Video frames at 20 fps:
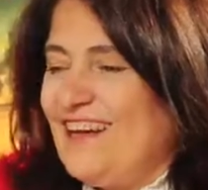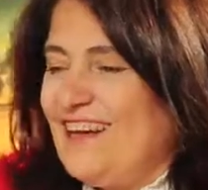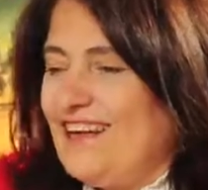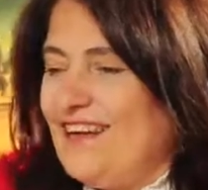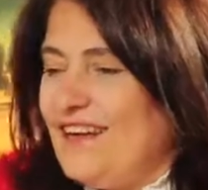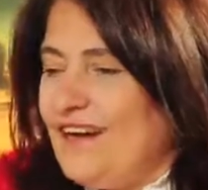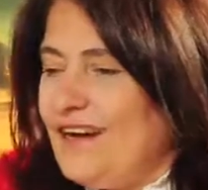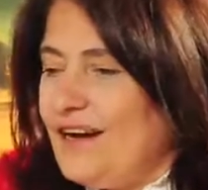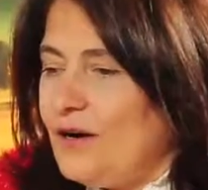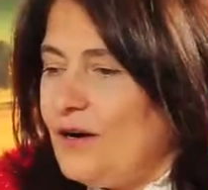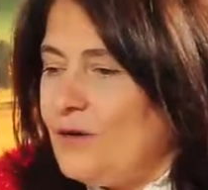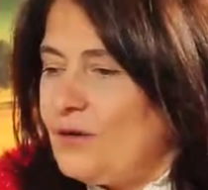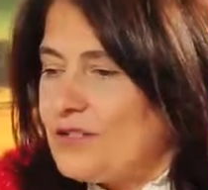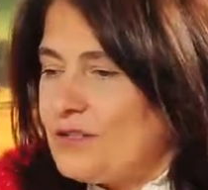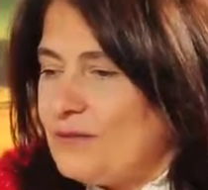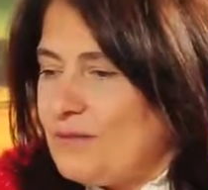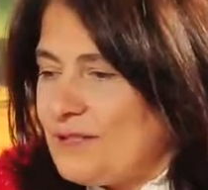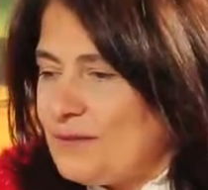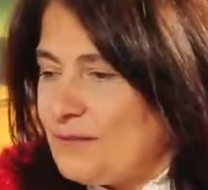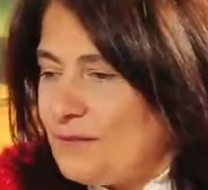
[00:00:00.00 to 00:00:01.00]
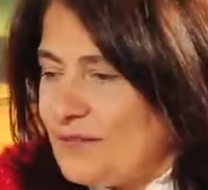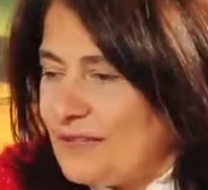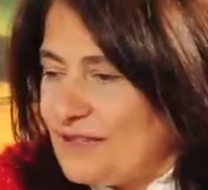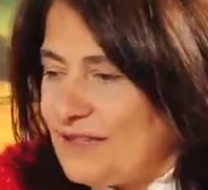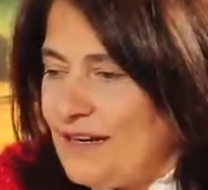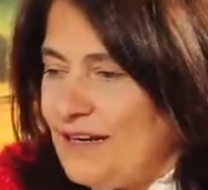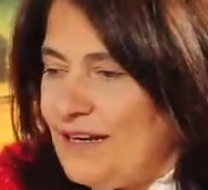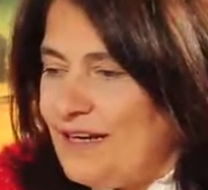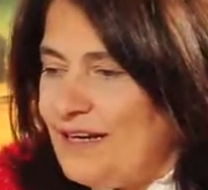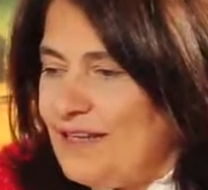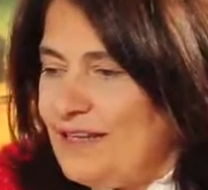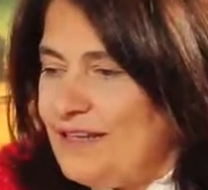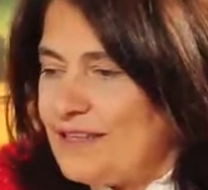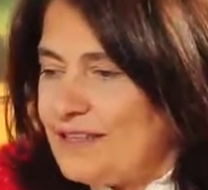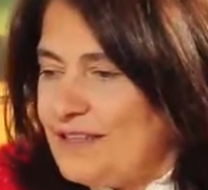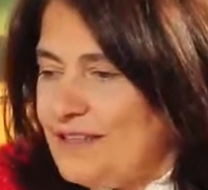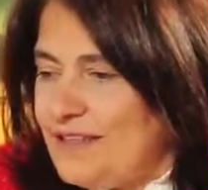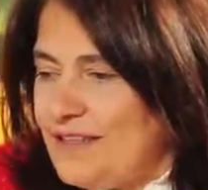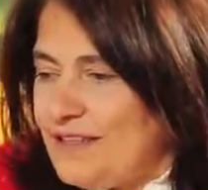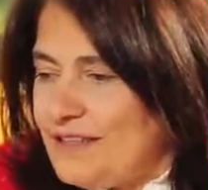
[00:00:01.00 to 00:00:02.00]
آه، اول شيء بس بدي صحح
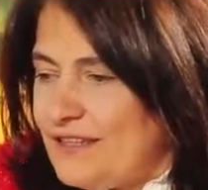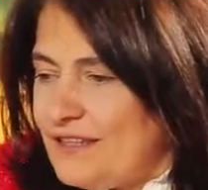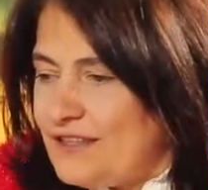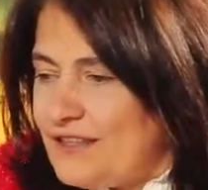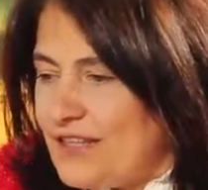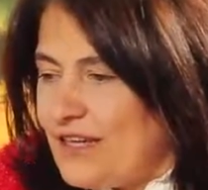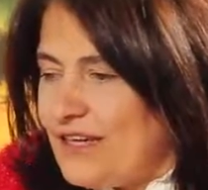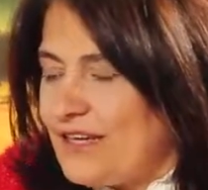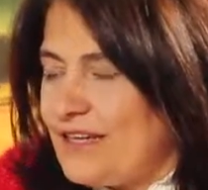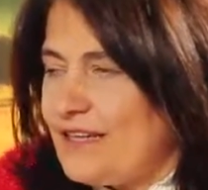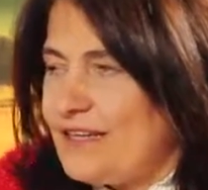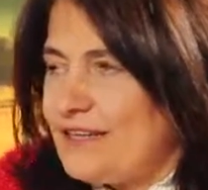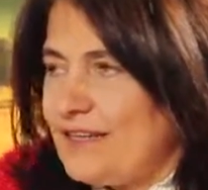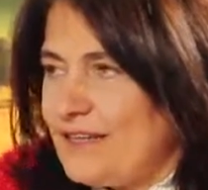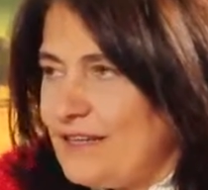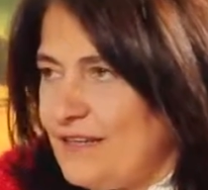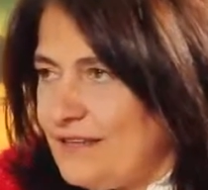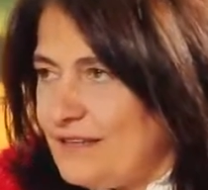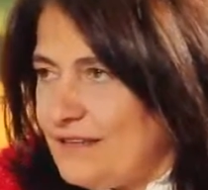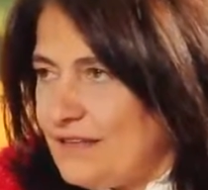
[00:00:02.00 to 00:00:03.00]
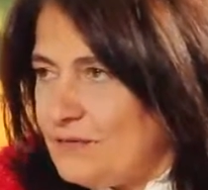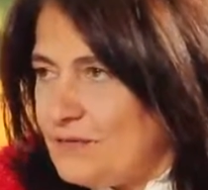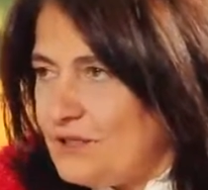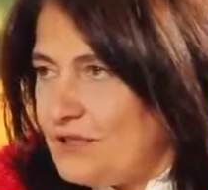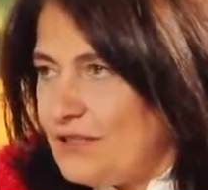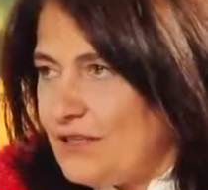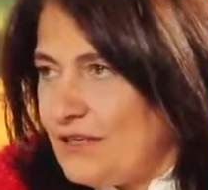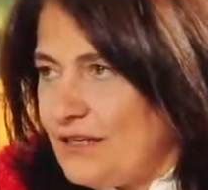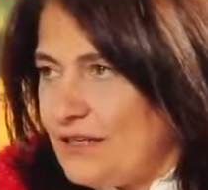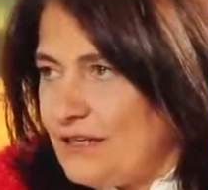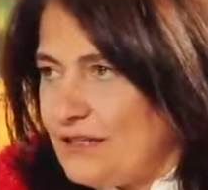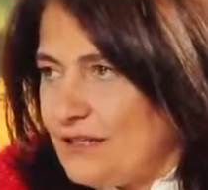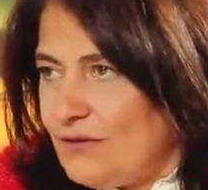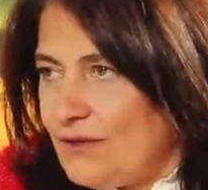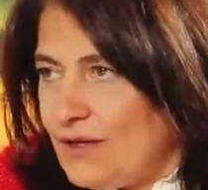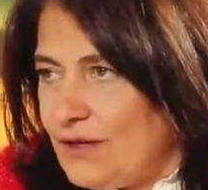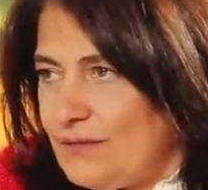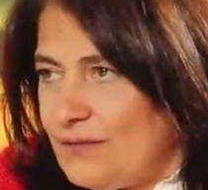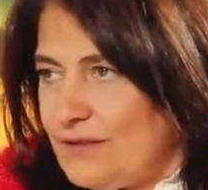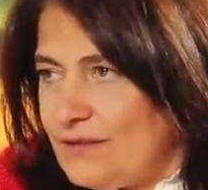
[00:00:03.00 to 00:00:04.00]
لك نحن تنشئه كل ثلاثه مش ثلاثه
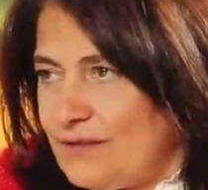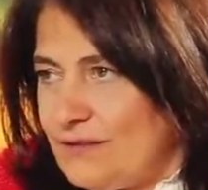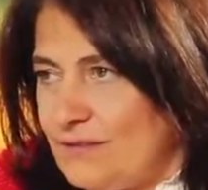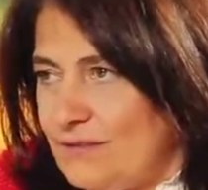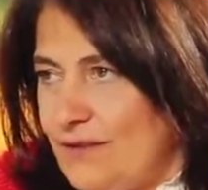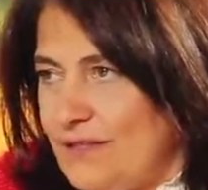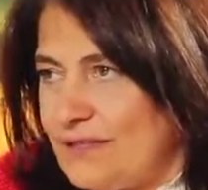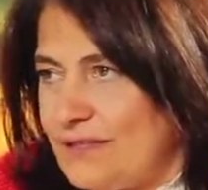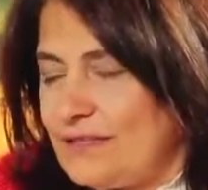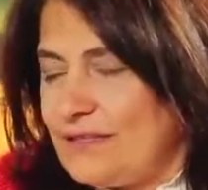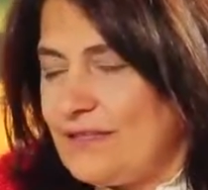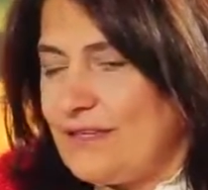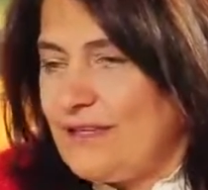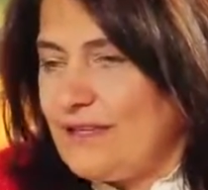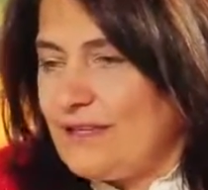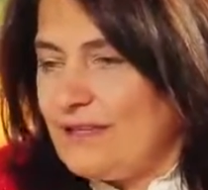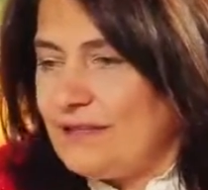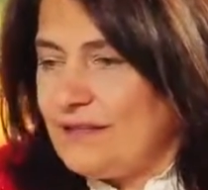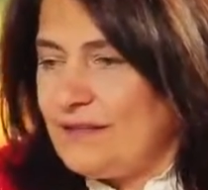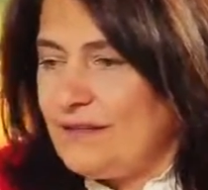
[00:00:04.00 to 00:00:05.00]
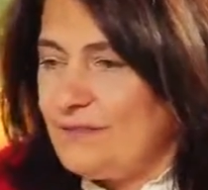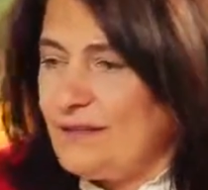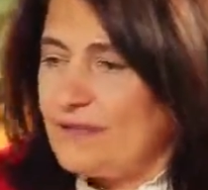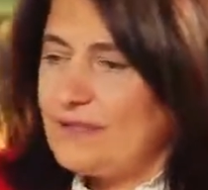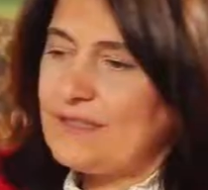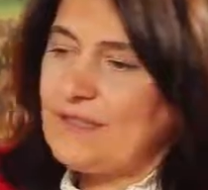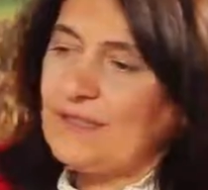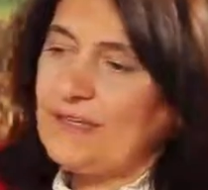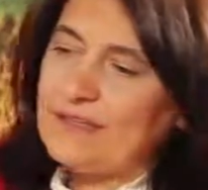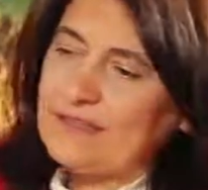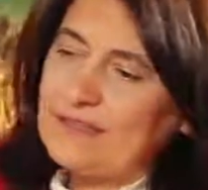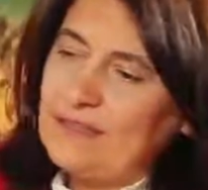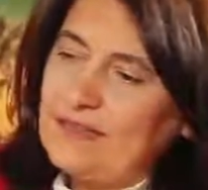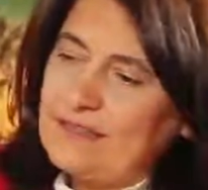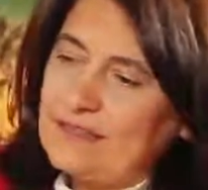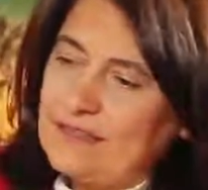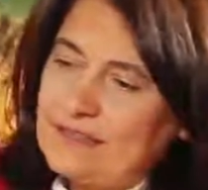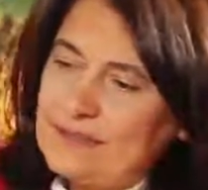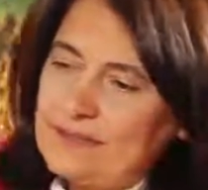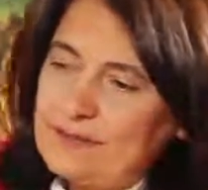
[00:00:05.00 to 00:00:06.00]
وخميس كل ثلاثه ثلاثه بس اذا
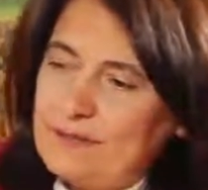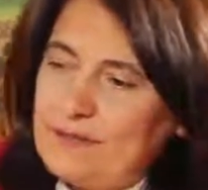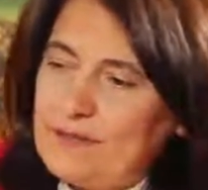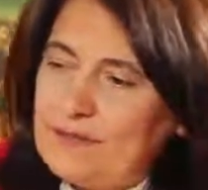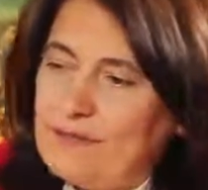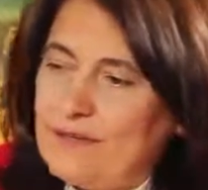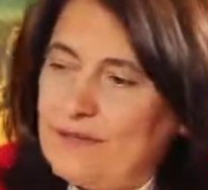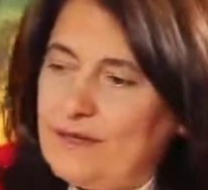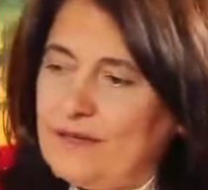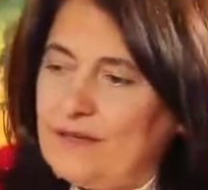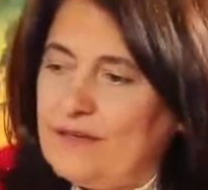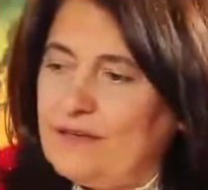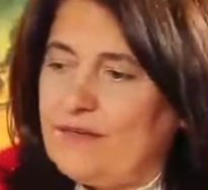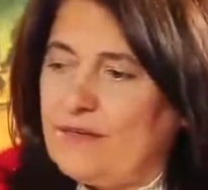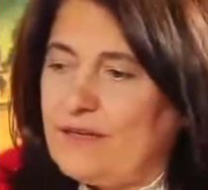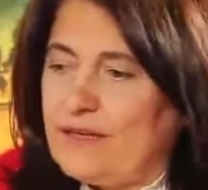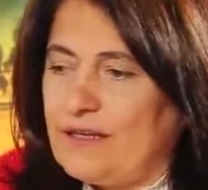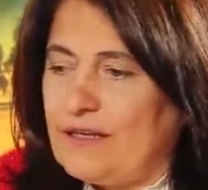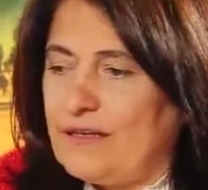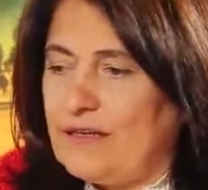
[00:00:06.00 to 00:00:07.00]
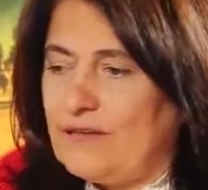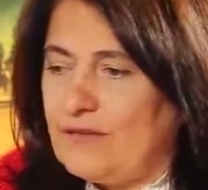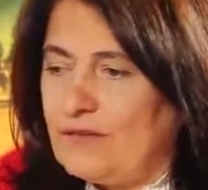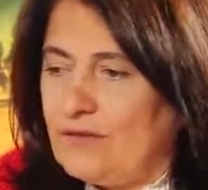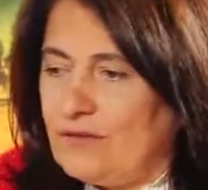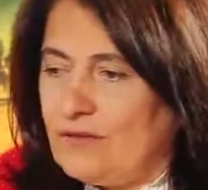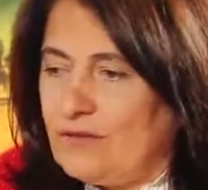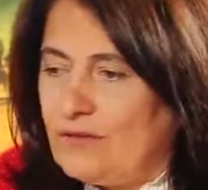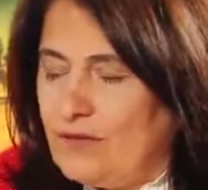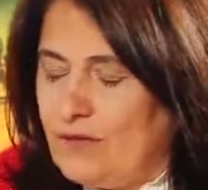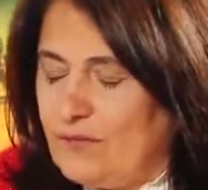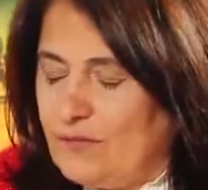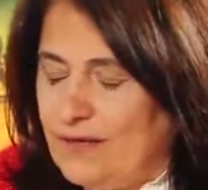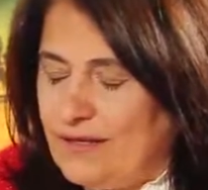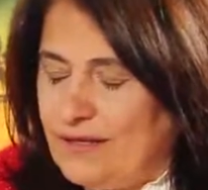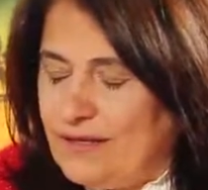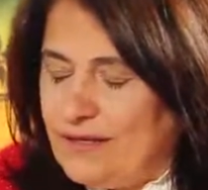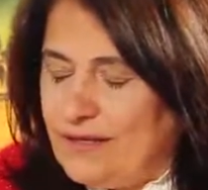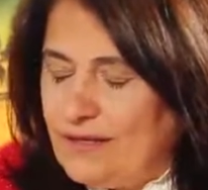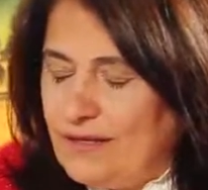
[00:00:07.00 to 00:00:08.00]
حدا سمع معي يفكر انه
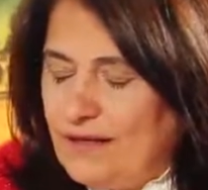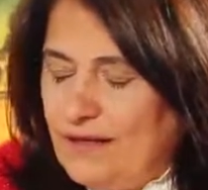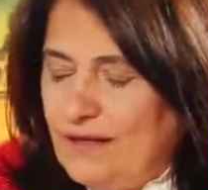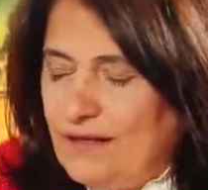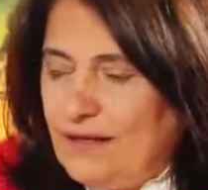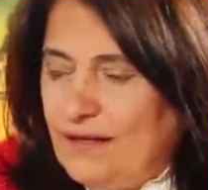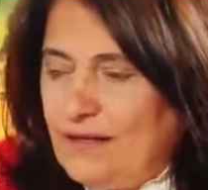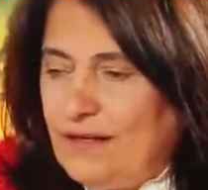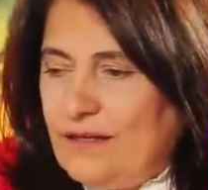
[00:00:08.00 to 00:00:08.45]
يومين اوكي